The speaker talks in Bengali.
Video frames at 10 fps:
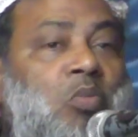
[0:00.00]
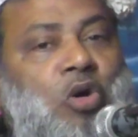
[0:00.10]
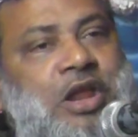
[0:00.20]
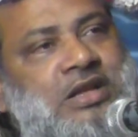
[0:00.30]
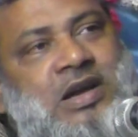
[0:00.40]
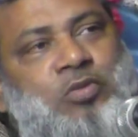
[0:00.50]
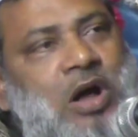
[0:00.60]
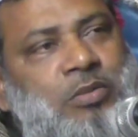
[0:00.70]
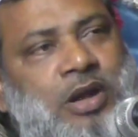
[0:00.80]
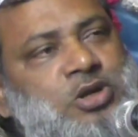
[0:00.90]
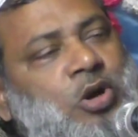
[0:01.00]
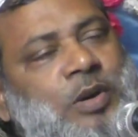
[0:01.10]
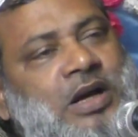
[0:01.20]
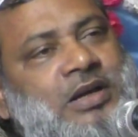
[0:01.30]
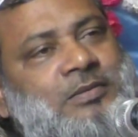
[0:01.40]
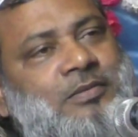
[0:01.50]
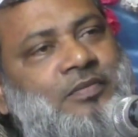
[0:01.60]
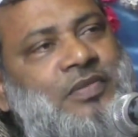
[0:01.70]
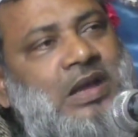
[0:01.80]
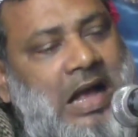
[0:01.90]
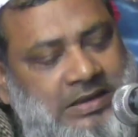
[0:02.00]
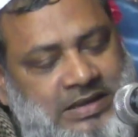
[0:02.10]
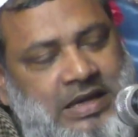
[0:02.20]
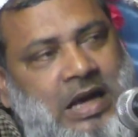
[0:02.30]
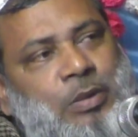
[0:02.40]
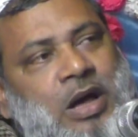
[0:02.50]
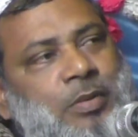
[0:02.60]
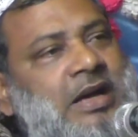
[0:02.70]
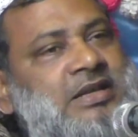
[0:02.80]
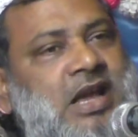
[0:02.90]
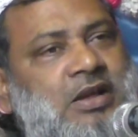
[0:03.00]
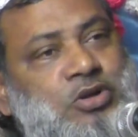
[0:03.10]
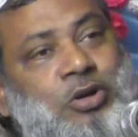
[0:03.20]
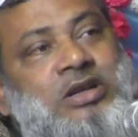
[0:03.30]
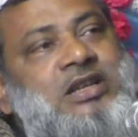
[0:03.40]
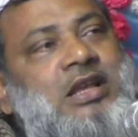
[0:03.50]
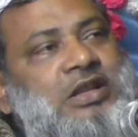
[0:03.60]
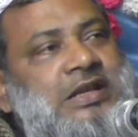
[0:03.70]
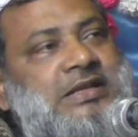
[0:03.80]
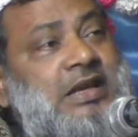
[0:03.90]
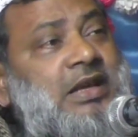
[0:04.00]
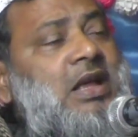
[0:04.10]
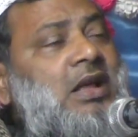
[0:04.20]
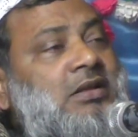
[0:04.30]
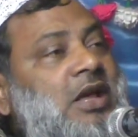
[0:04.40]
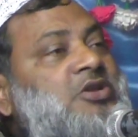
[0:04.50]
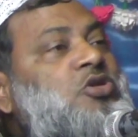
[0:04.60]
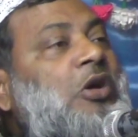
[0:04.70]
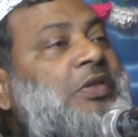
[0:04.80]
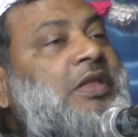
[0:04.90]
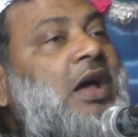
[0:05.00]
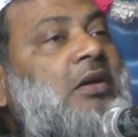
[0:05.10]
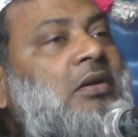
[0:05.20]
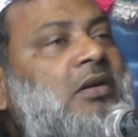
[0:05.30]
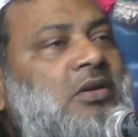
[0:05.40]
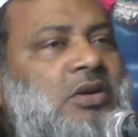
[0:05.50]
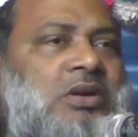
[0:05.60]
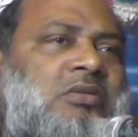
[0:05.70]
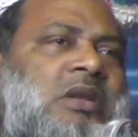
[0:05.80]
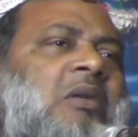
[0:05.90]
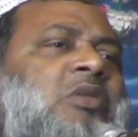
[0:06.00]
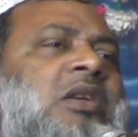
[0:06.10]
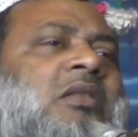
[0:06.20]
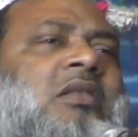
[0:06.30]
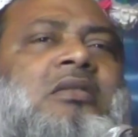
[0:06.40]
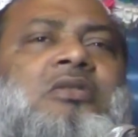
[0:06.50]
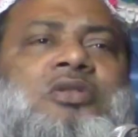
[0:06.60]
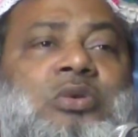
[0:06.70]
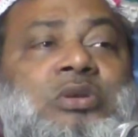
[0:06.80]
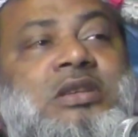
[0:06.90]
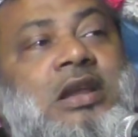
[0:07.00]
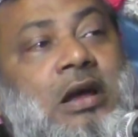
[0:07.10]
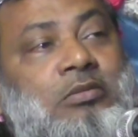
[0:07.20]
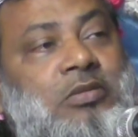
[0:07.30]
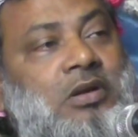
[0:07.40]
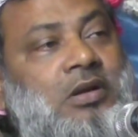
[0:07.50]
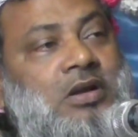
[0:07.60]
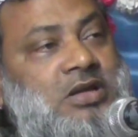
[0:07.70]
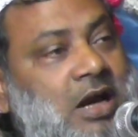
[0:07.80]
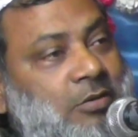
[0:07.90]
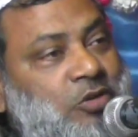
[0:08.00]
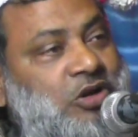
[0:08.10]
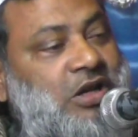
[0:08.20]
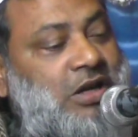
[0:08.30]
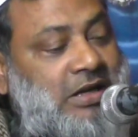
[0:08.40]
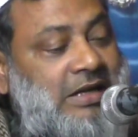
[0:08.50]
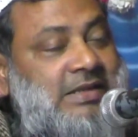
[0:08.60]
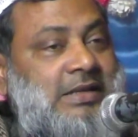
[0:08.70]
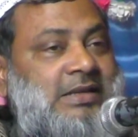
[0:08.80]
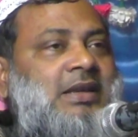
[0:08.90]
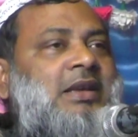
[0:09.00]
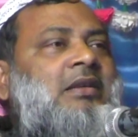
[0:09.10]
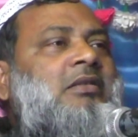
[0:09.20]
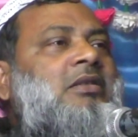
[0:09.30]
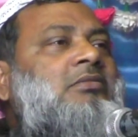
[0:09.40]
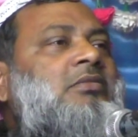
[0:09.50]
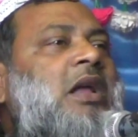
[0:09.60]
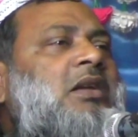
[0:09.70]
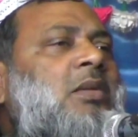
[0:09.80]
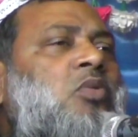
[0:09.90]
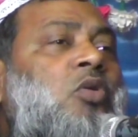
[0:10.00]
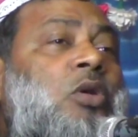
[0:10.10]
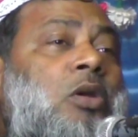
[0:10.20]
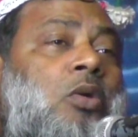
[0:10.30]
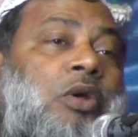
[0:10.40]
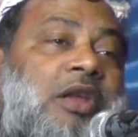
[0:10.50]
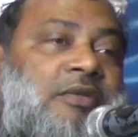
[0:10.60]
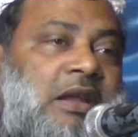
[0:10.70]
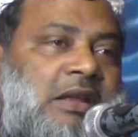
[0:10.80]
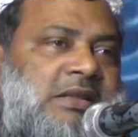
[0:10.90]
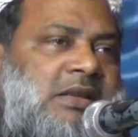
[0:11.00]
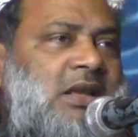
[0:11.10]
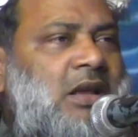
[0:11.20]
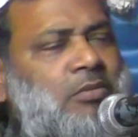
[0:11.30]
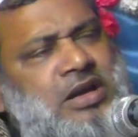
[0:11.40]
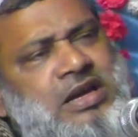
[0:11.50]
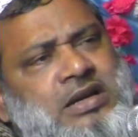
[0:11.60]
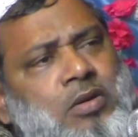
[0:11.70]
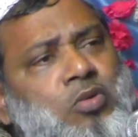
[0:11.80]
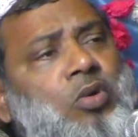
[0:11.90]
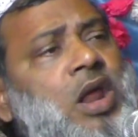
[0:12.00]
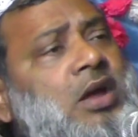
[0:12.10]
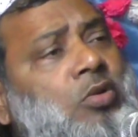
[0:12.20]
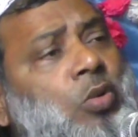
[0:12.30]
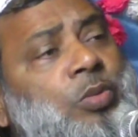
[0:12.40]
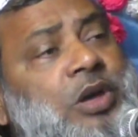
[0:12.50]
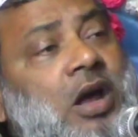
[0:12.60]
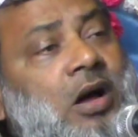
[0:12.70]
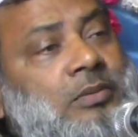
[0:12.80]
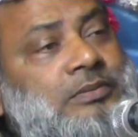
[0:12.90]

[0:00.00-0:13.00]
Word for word: মরে যাব আমরা সবাই আজকে আমার ভাইজান জলসা দিয়েছে তার সন্তান আমি শুনছিলাম শাহাবুদ্দিনের কাছে যে একটা ভুল করে ফেলেছে এটা গোনায় কবিরা